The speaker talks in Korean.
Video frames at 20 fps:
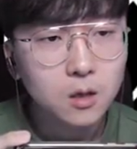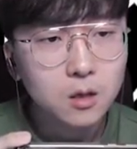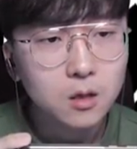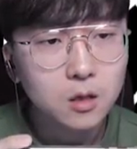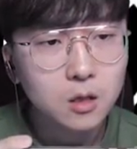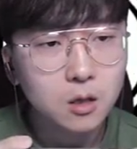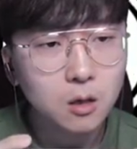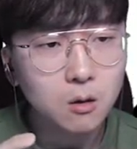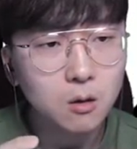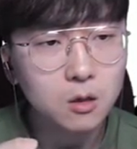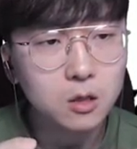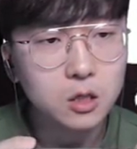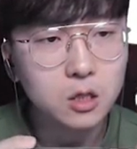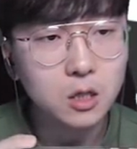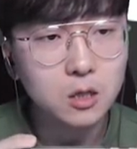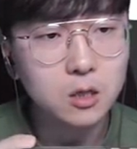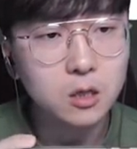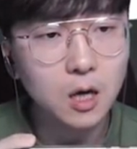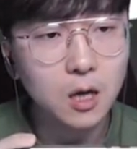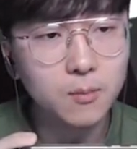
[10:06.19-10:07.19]
이거 진짜
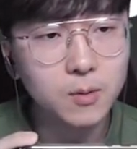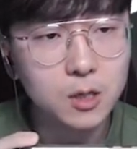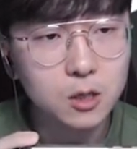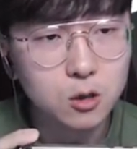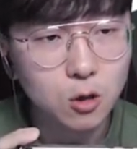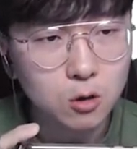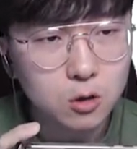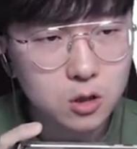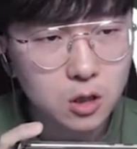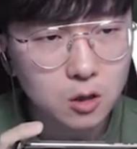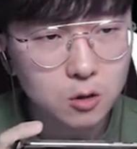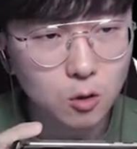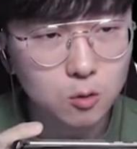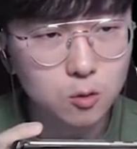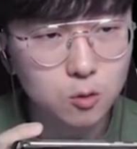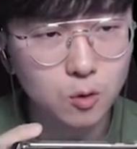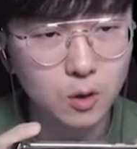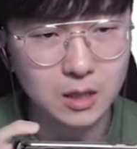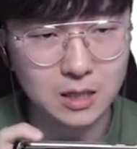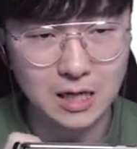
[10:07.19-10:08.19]
트랩을
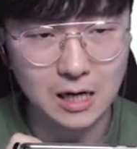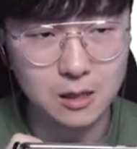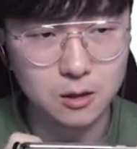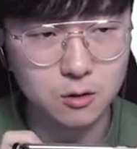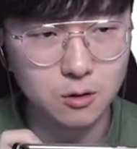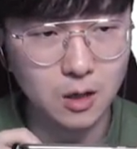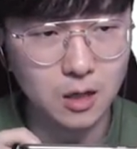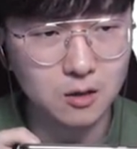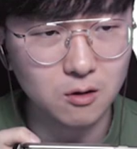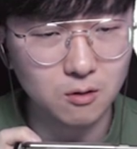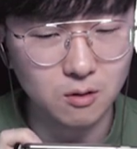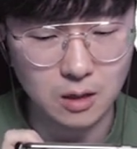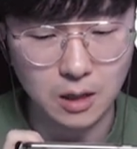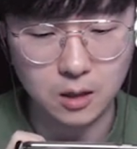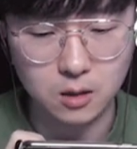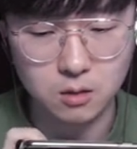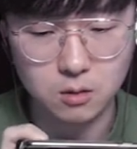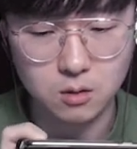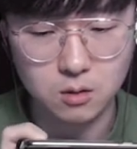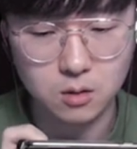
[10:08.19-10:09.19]
적재적소에 잘 써야 돼요.
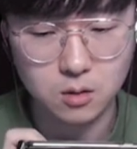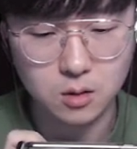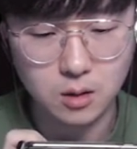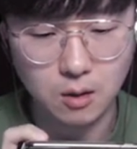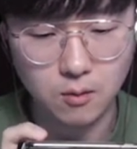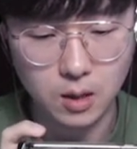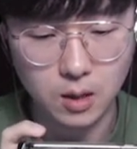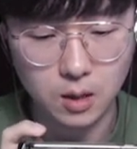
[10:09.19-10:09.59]
아이, 나와.